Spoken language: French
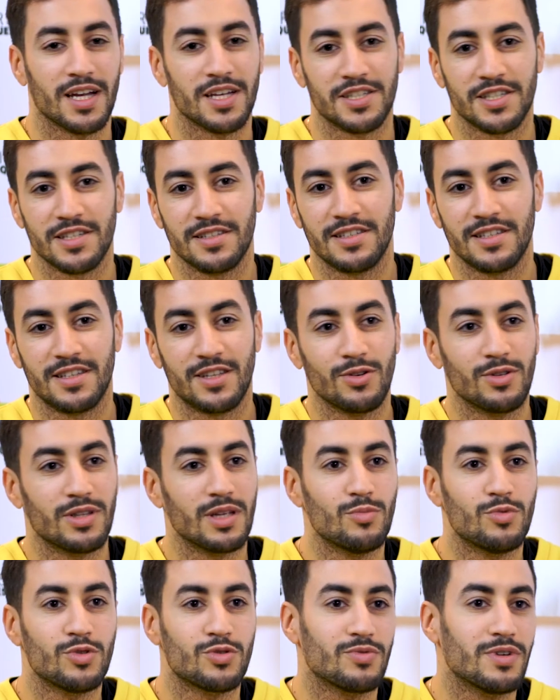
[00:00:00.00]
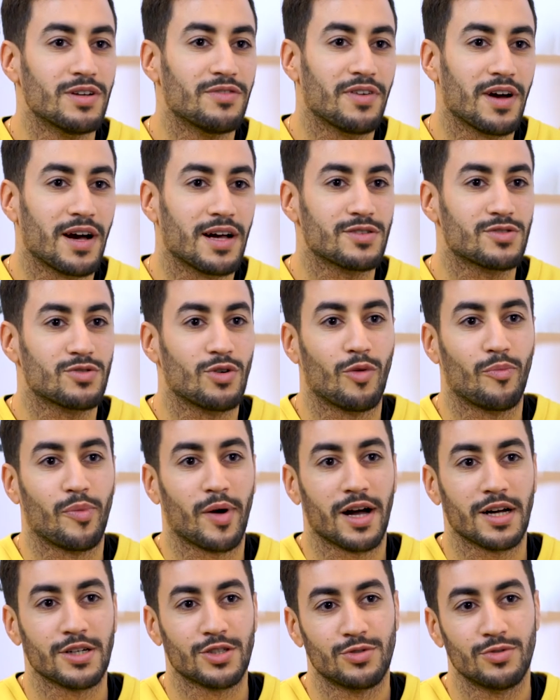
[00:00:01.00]
Et j'hésitais au début, je voulais faire un saut en
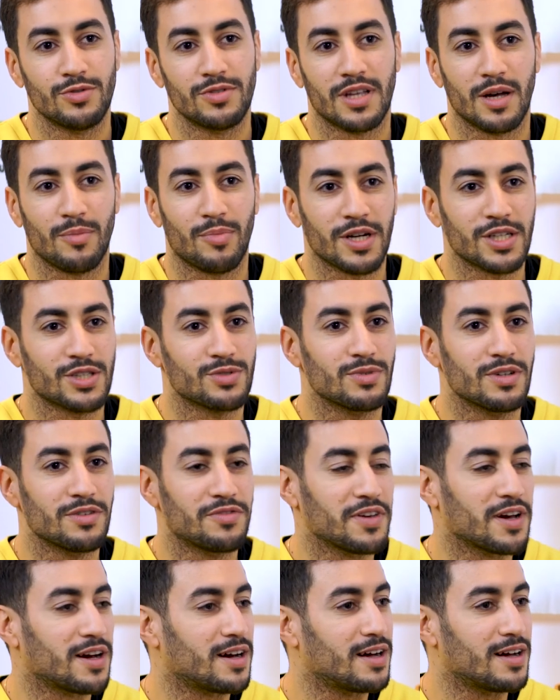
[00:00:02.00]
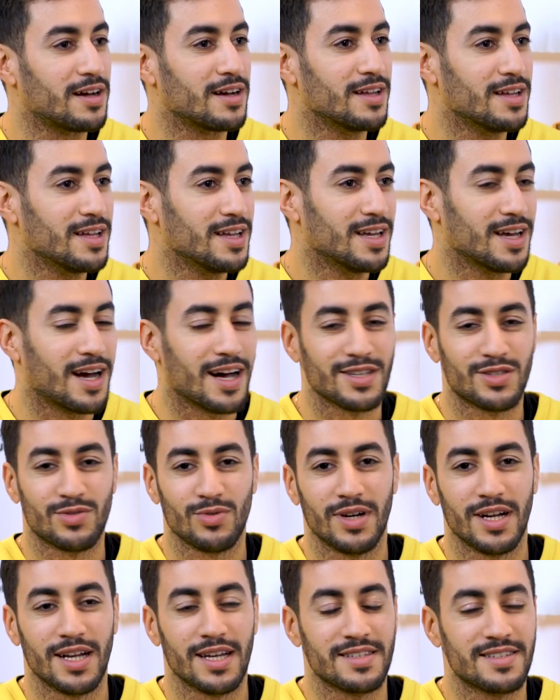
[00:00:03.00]
parachute, après je voulais faire un, un
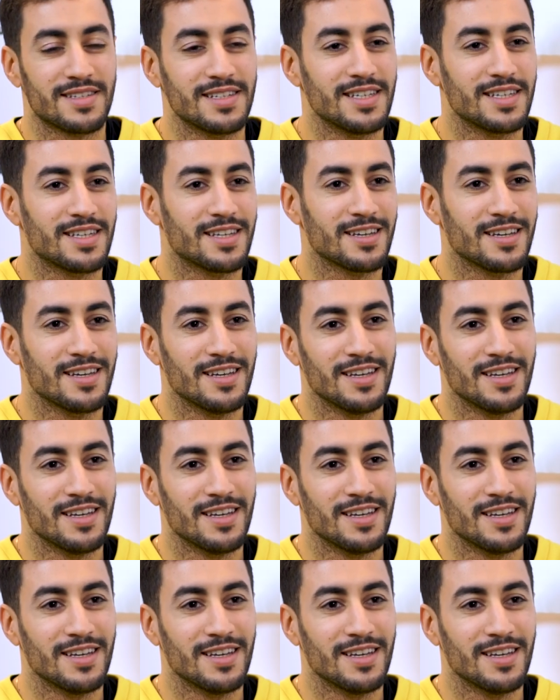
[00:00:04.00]
saut élastique.